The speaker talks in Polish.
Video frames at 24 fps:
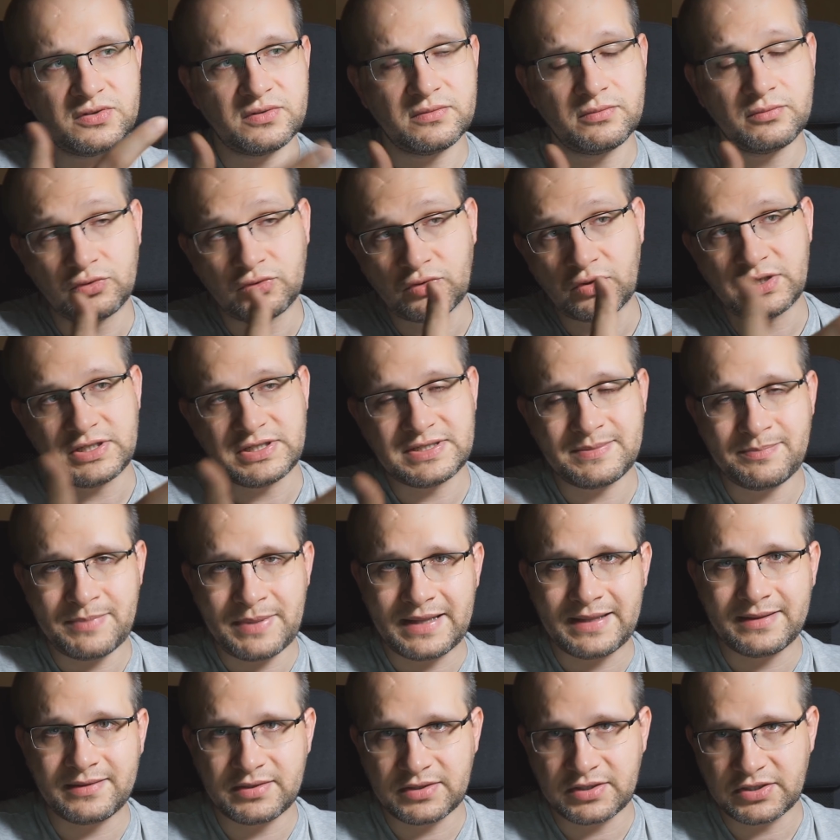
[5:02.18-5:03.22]
któryś z
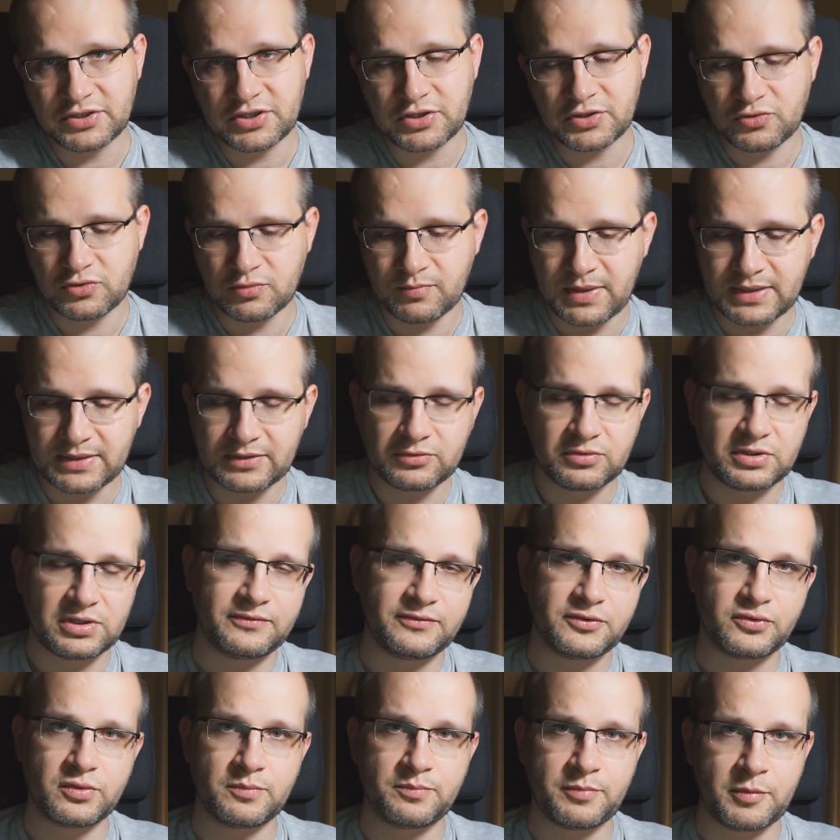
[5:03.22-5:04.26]
band, tych sześciu band, które
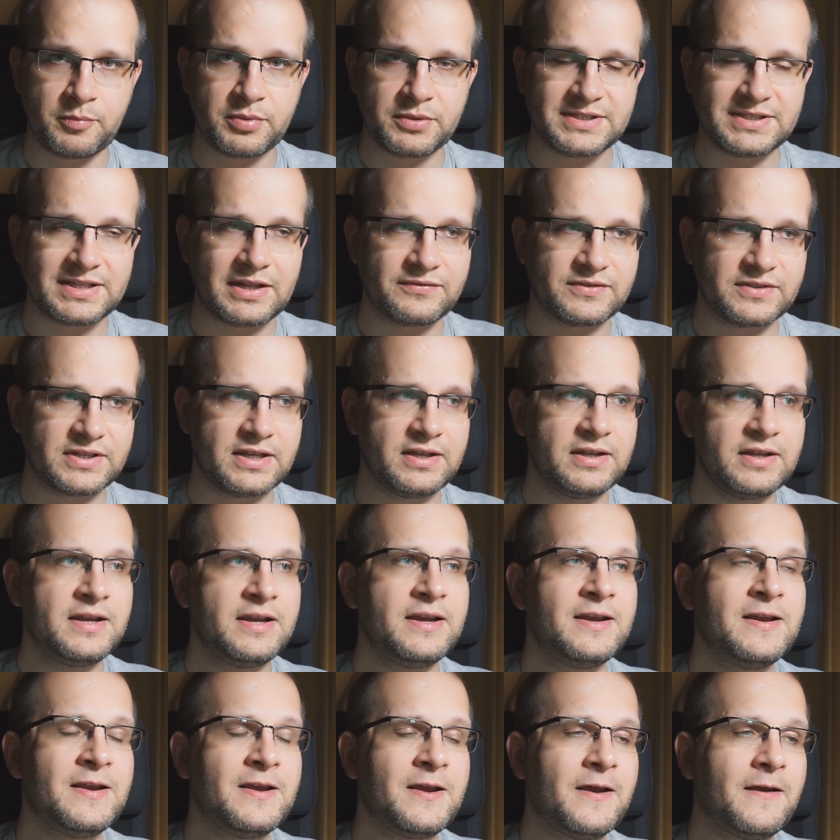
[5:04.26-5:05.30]
wyszły po podstawce,
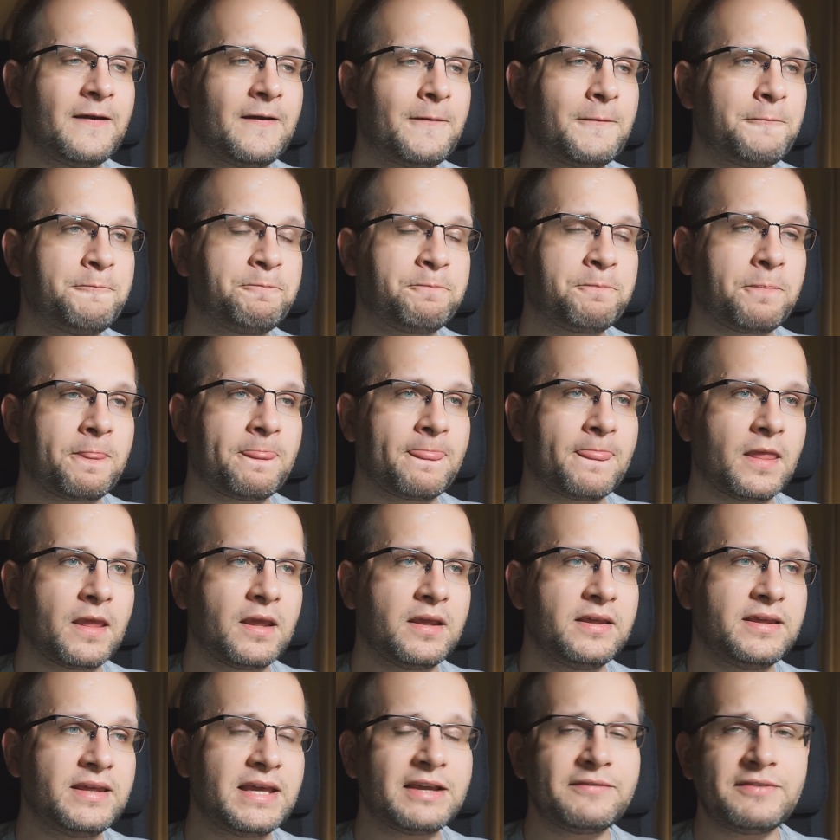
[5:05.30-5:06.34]

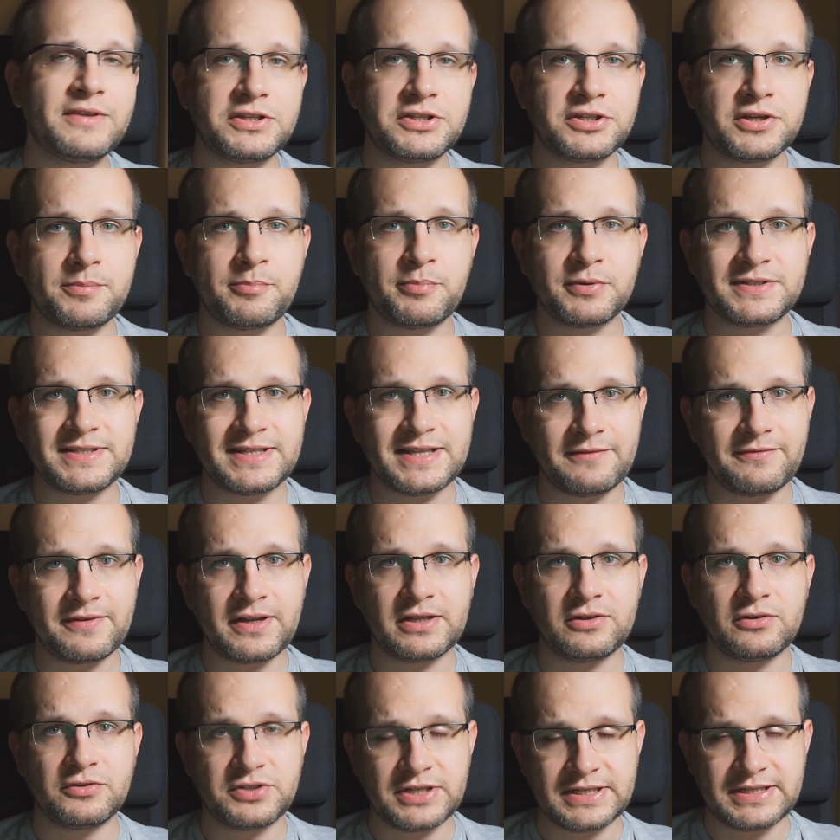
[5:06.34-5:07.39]
jak wiecie,
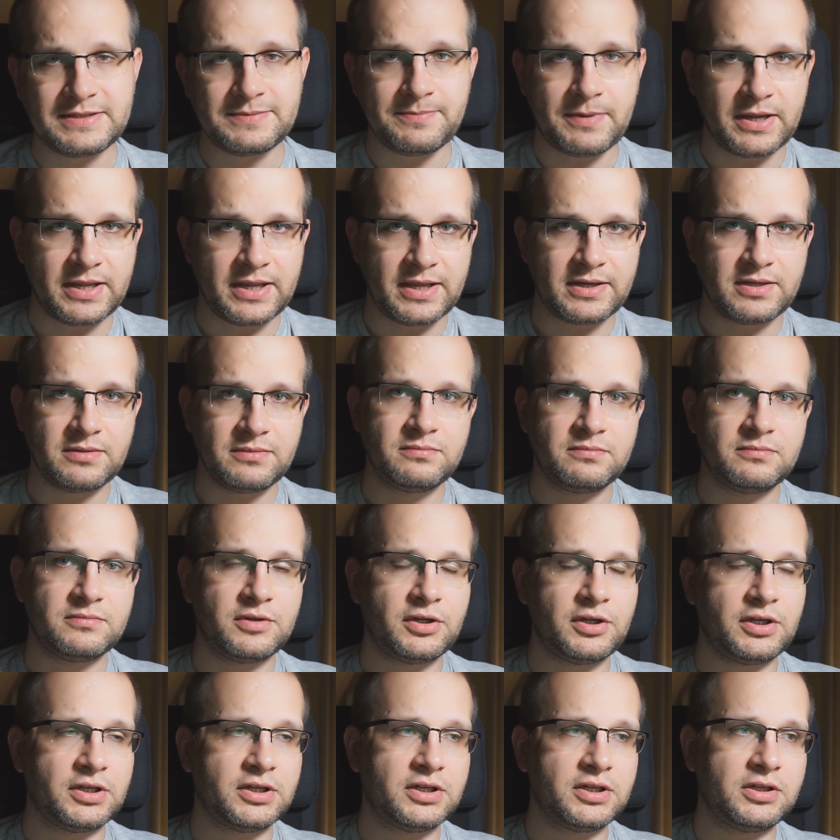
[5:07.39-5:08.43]
podstawka do Shadespire e,
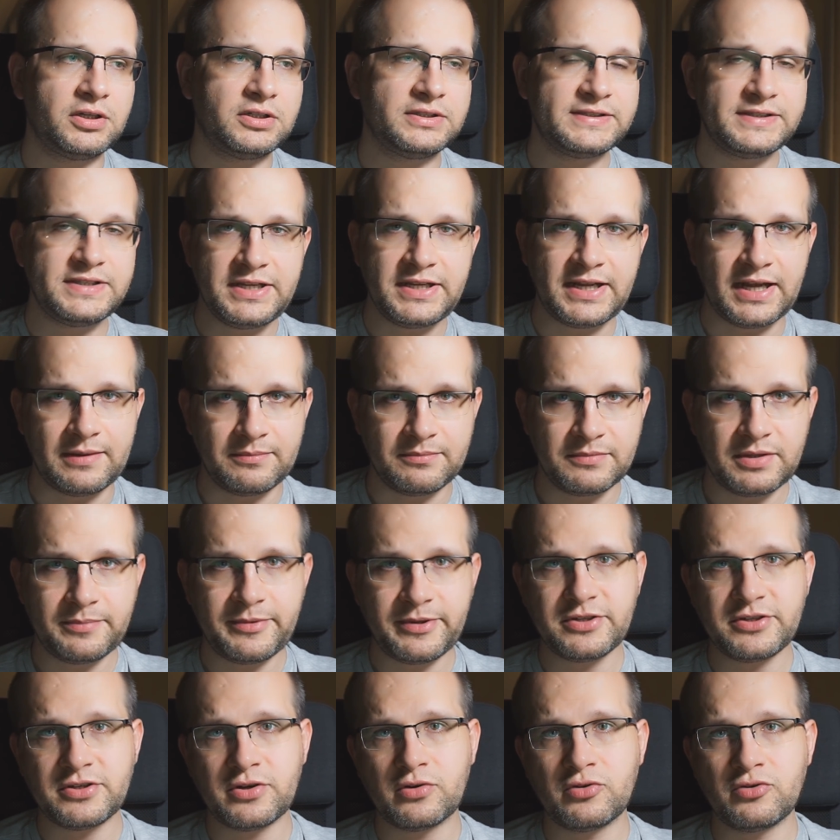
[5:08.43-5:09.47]
znika. Nie
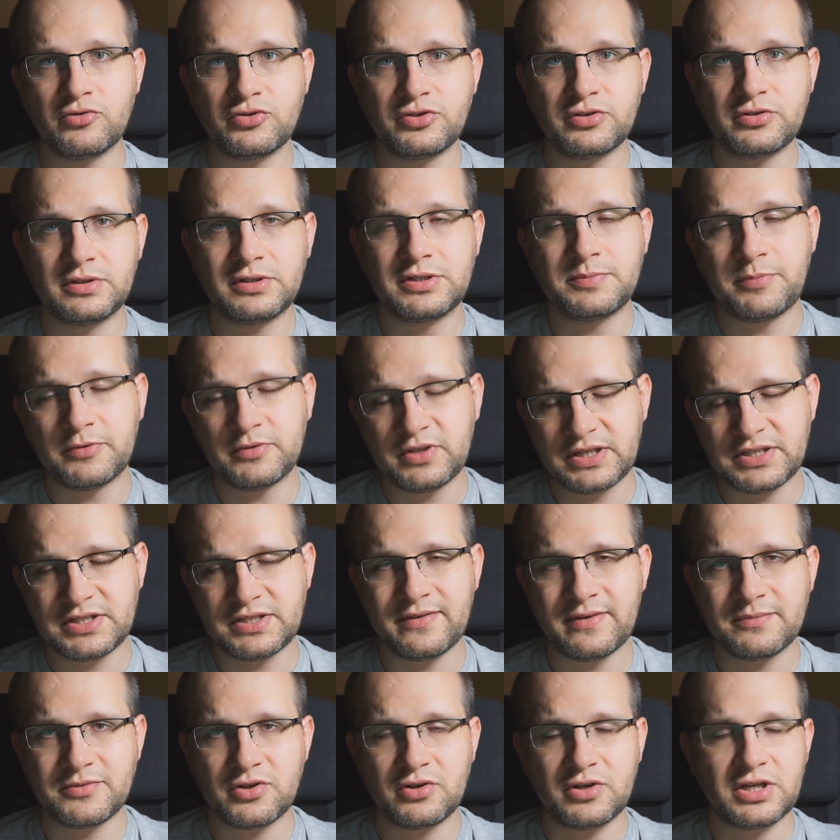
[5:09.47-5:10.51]
będzie już, znaczy
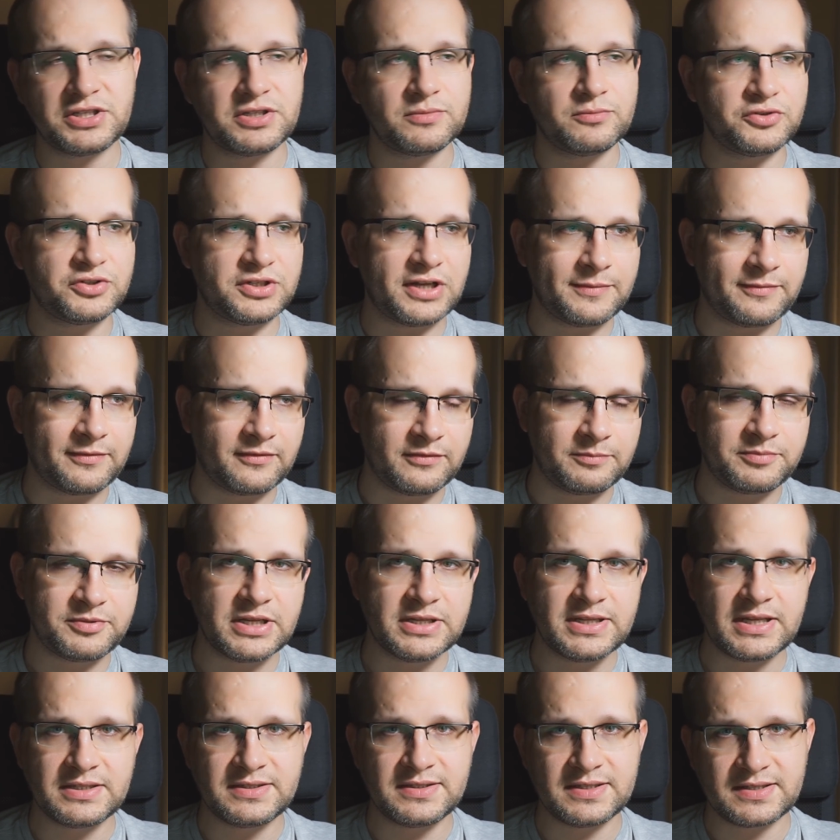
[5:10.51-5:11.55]
podejrzewam, że ona się musi najpierw
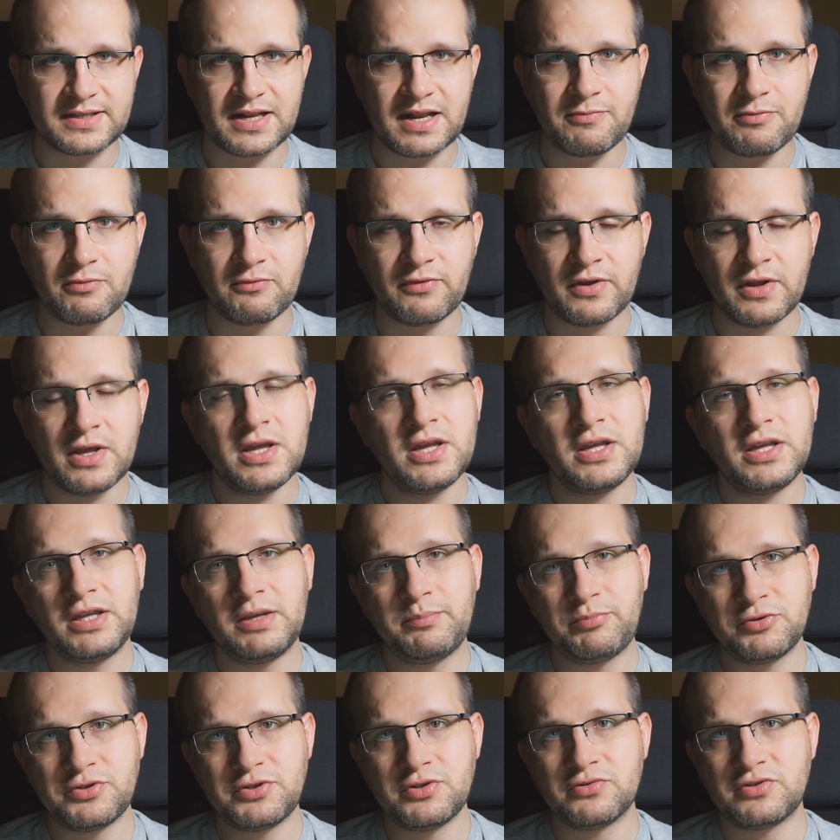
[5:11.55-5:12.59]
wyprzedać ze sklepów i
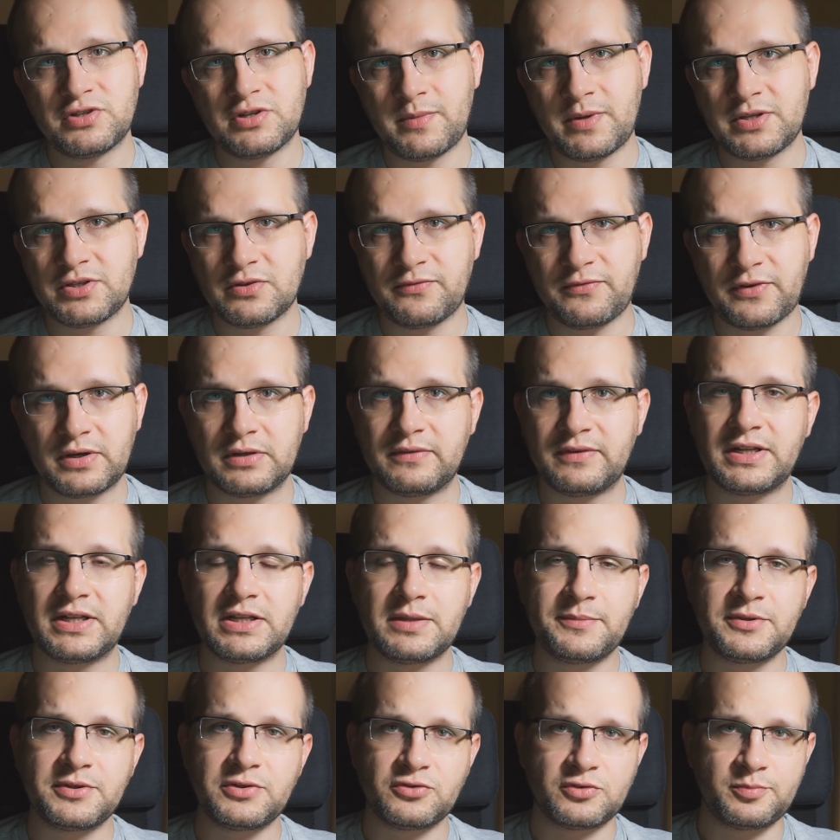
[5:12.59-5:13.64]
później już nie będzie oferowana,
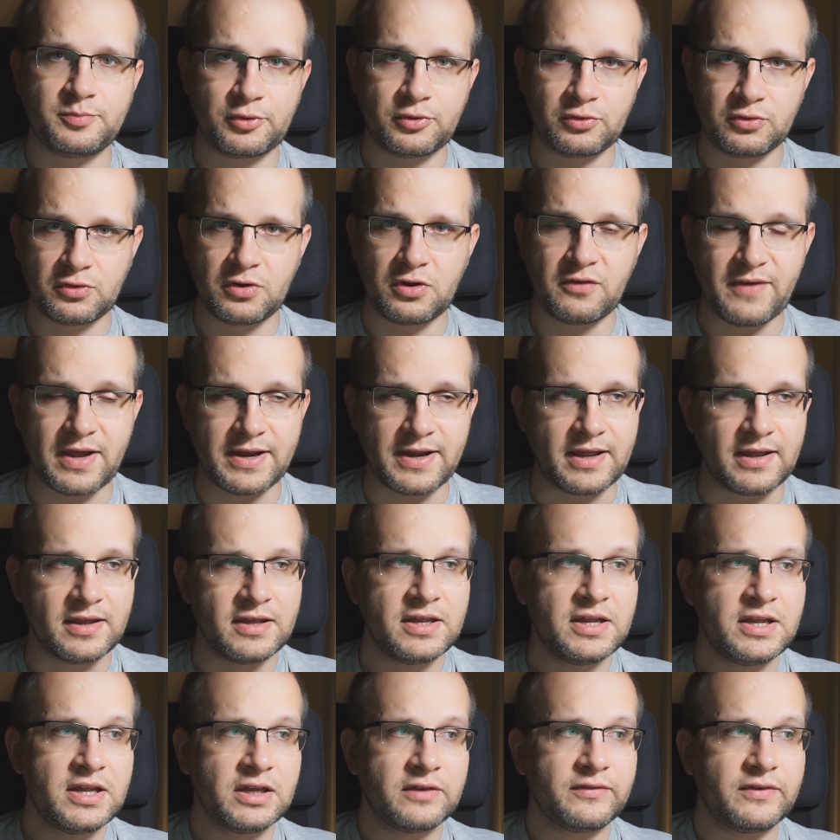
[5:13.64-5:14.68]
nie będzie już produkowana.
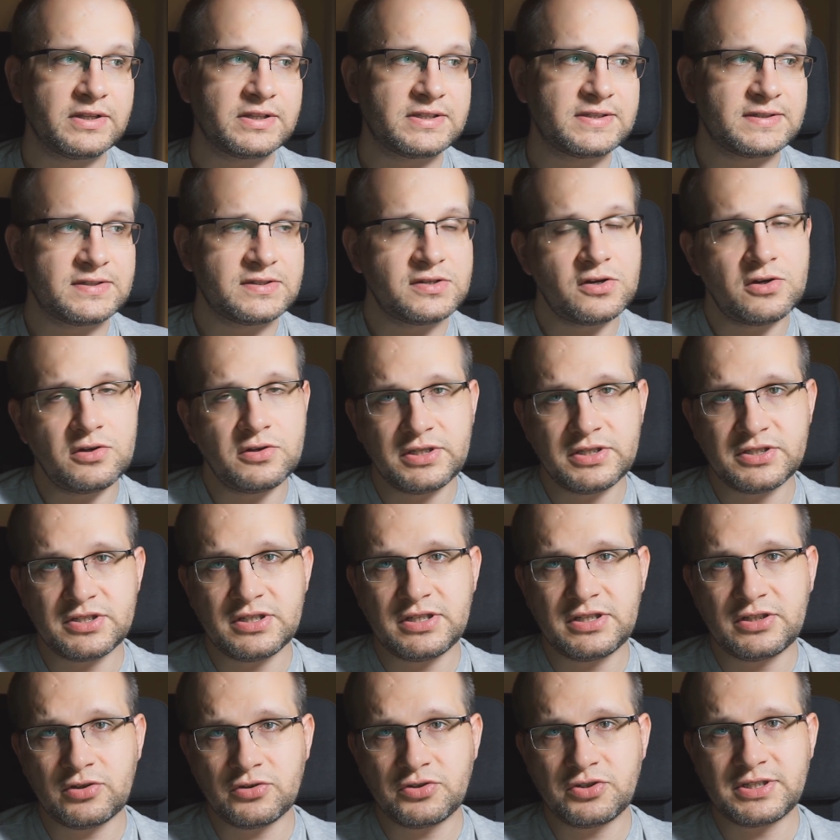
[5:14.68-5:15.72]
Więc co,
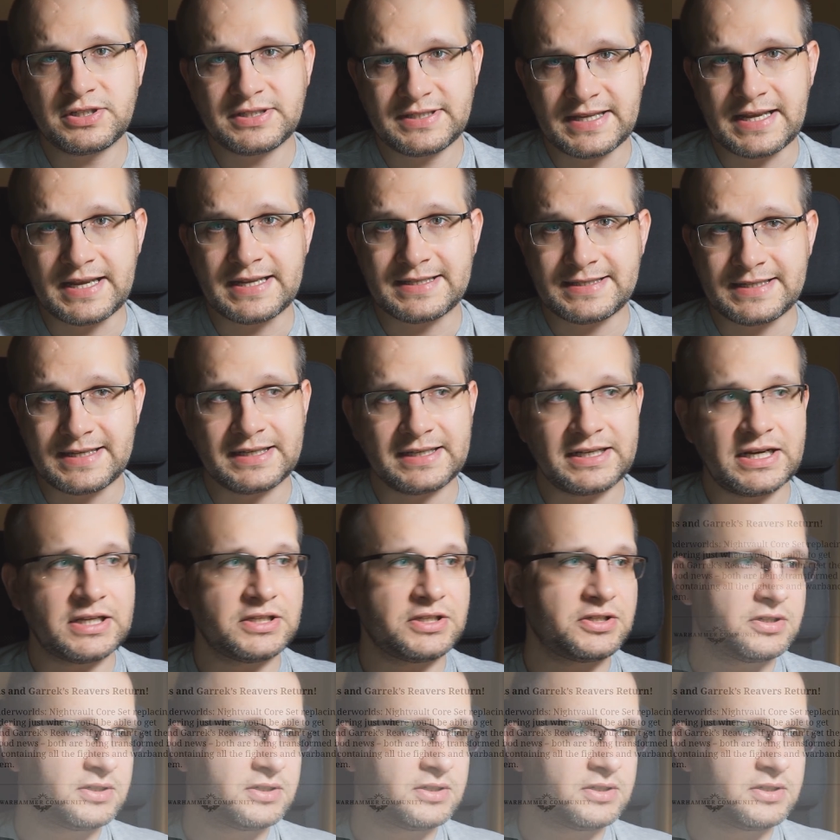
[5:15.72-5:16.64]
jeżeli ktoś chce zagrać